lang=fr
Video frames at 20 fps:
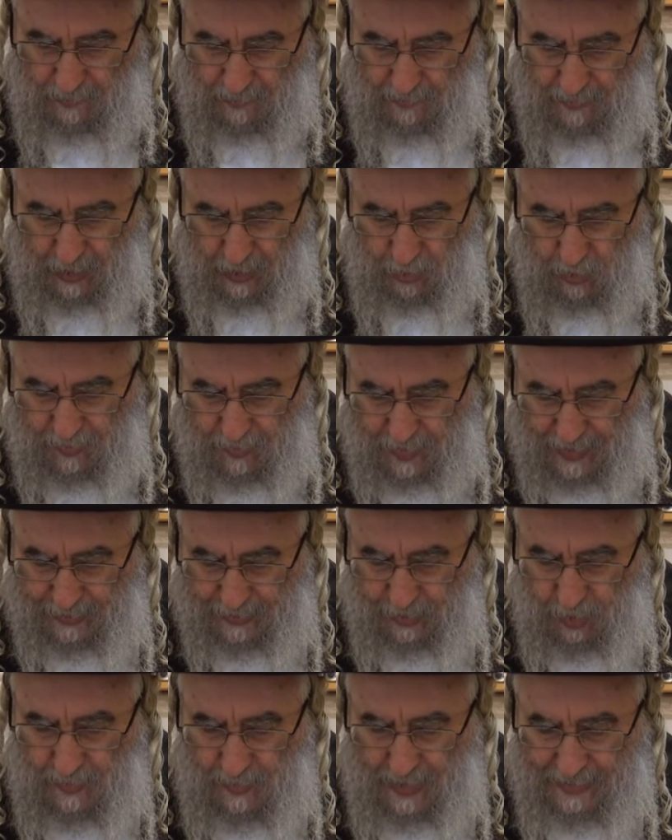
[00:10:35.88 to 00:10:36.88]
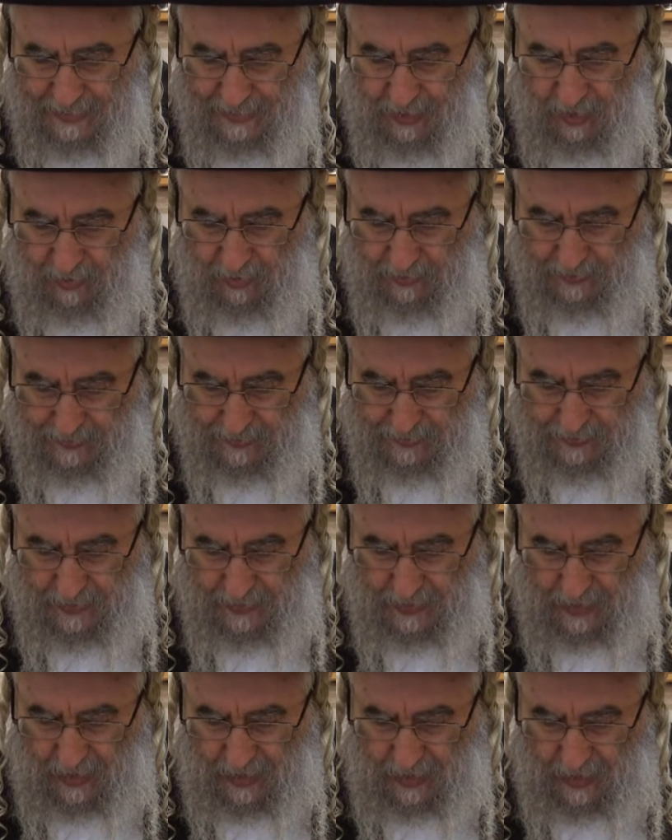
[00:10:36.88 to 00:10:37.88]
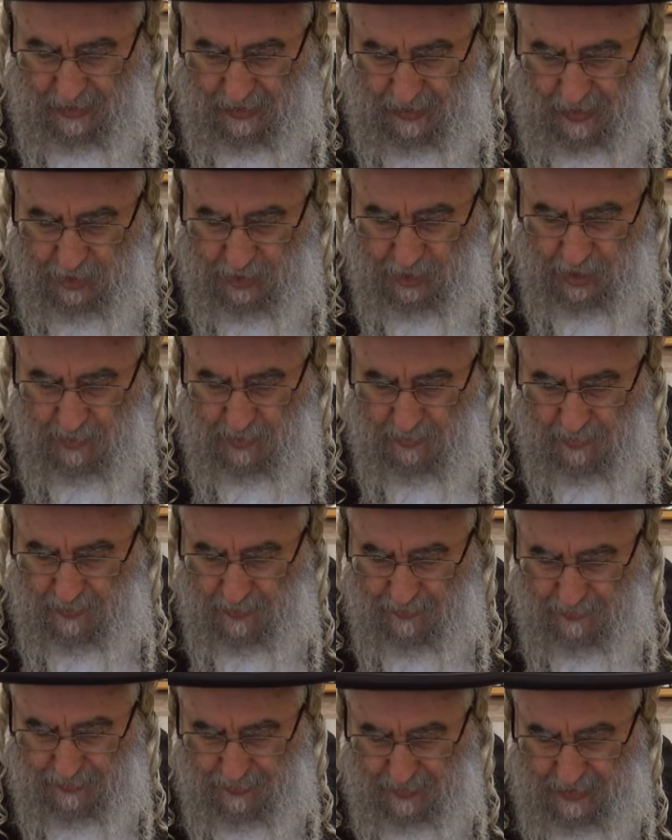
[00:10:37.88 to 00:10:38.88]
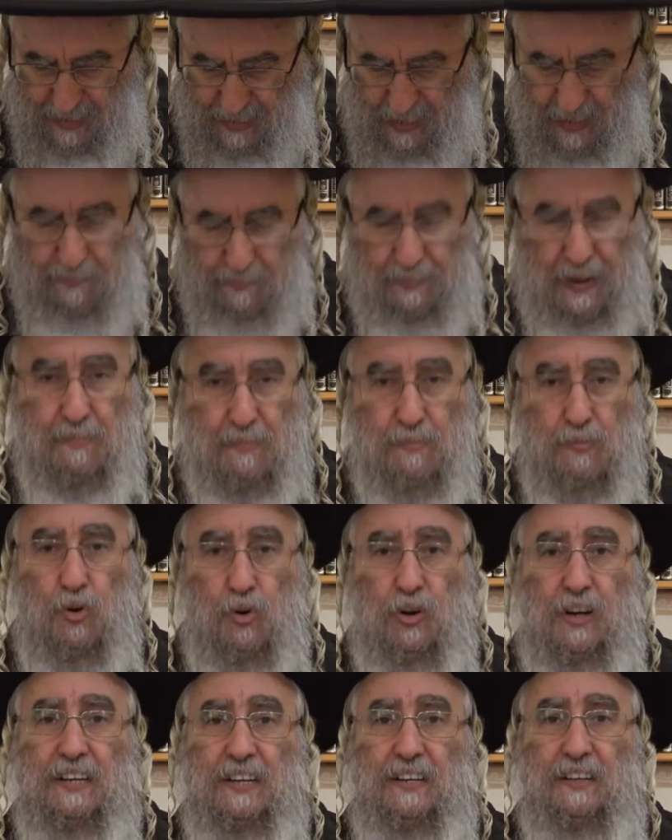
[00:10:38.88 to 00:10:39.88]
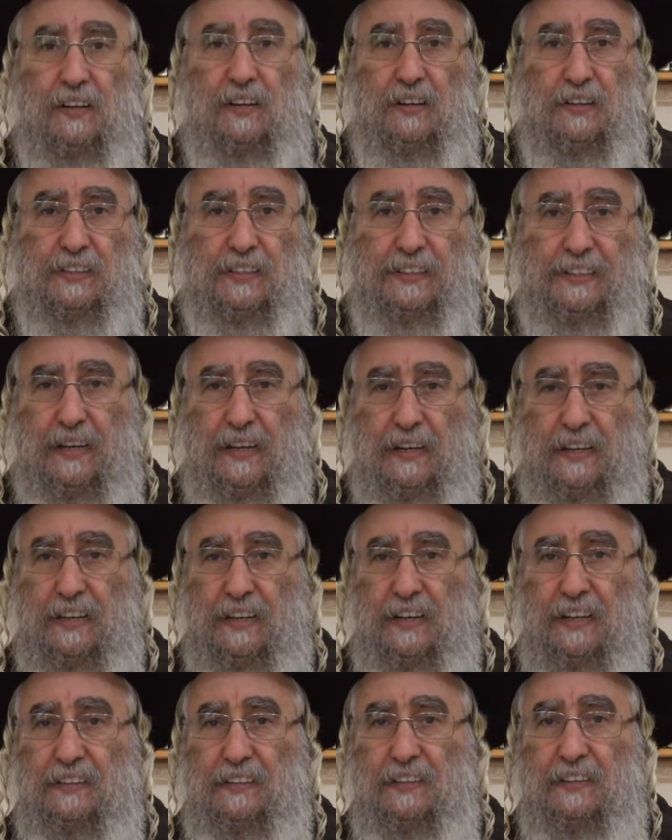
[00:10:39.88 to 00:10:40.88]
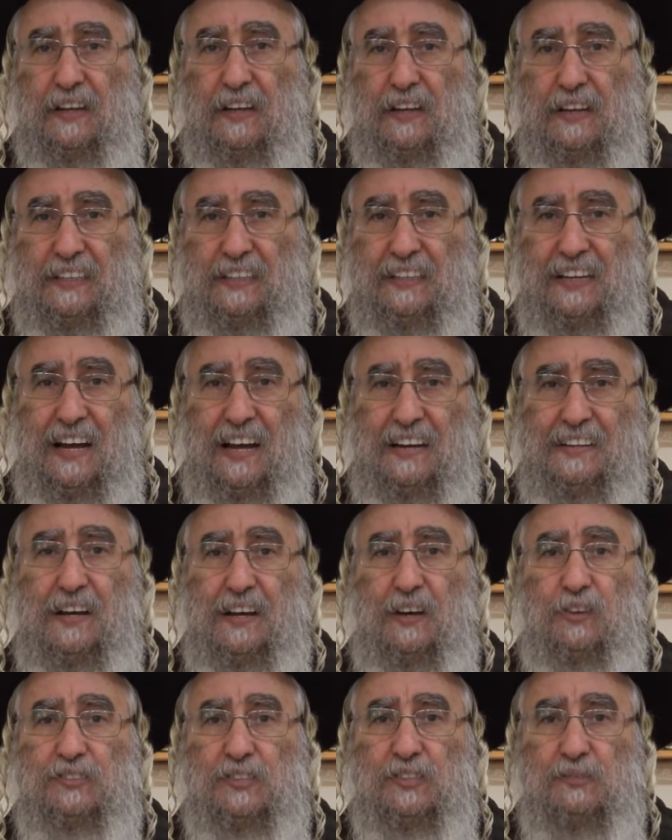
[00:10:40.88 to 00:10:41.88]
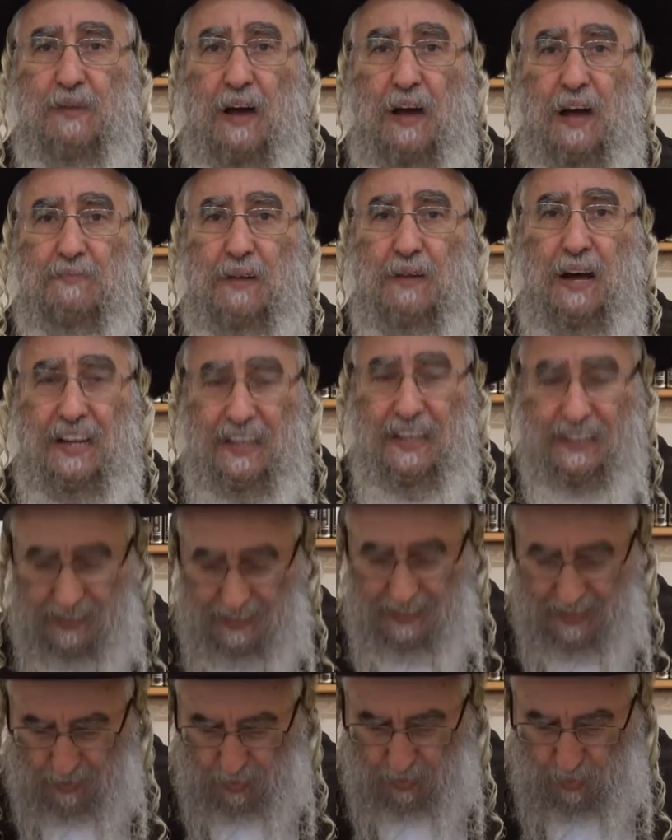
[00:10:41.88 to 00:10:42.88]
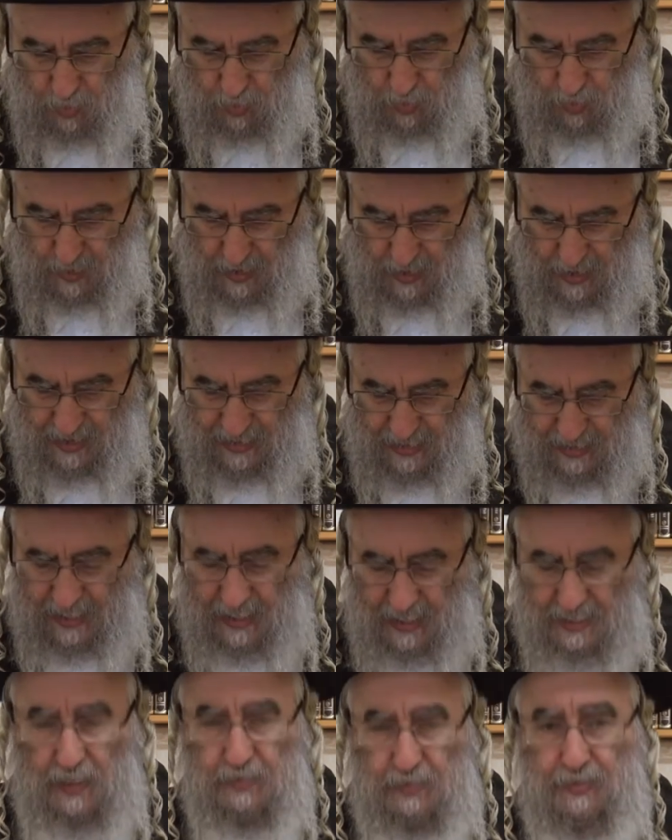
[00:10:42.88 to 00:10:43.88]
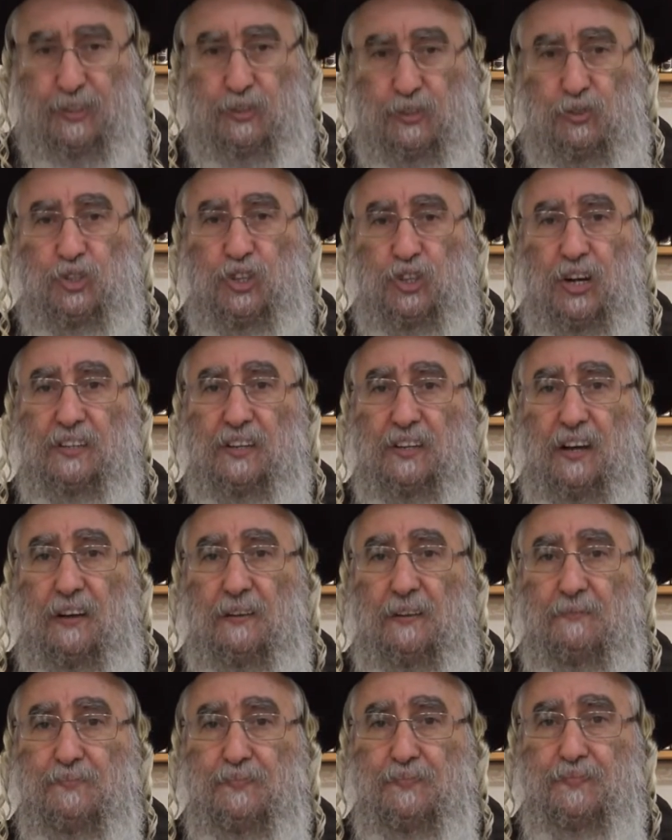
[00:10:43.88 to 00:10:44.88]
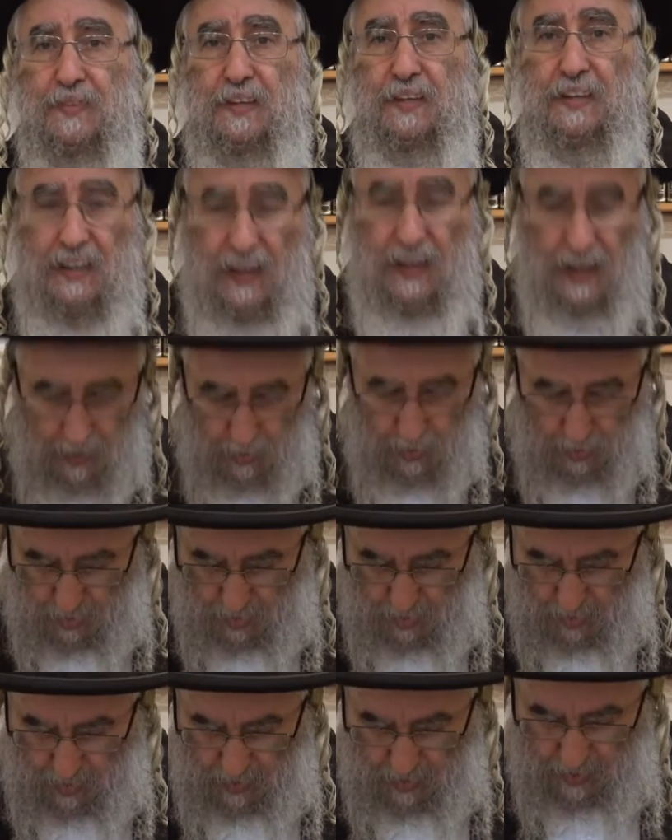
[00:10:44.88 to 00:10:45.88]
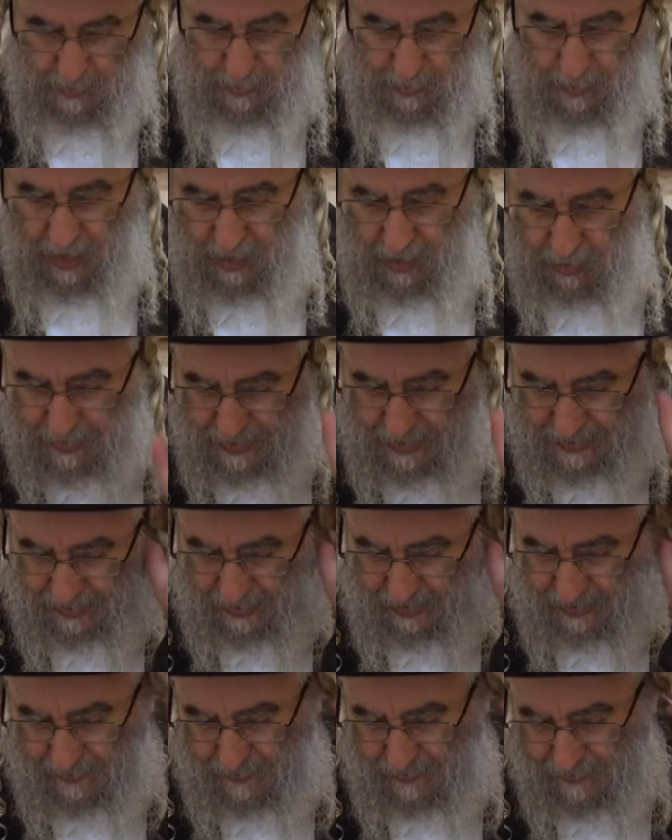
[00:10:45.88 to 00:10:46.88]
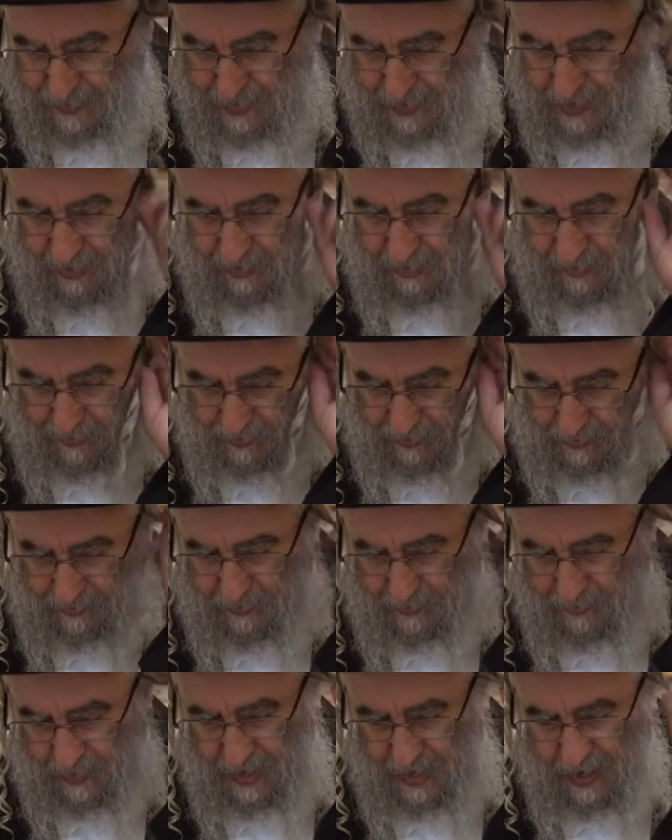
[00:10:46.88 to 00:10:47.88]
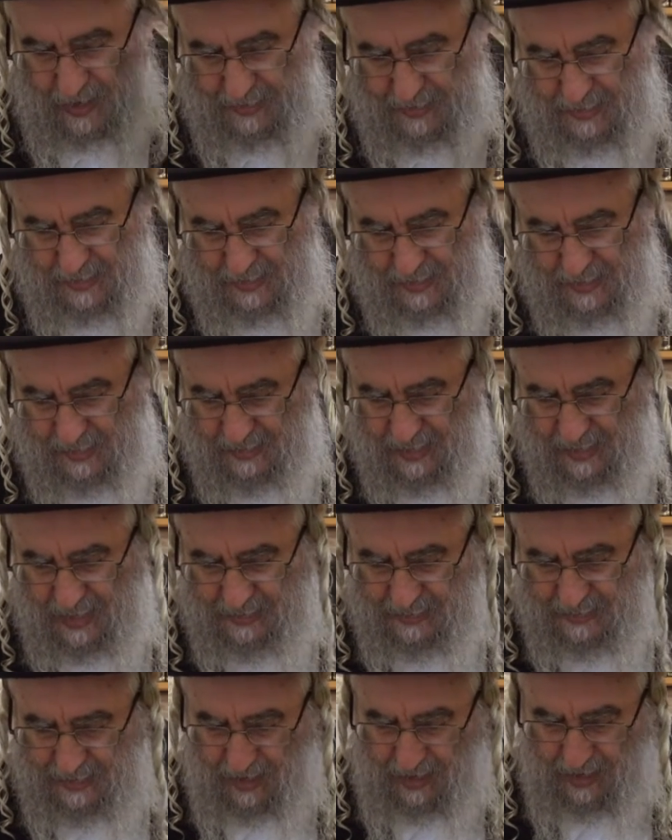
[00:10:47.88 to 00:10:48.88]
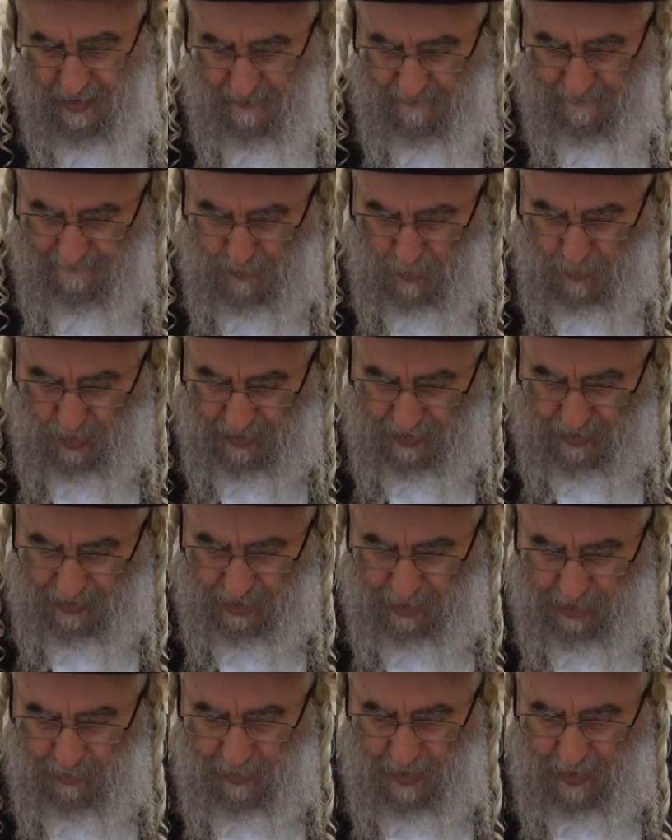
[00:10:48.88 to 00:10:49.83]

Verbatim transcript: par le fait que maintenant, Hachem, il n'est pas moché, il, il, il, pas Malek d'un coup, ça, ça fait que chacun, il a le libre arbitre. Alors, euh, et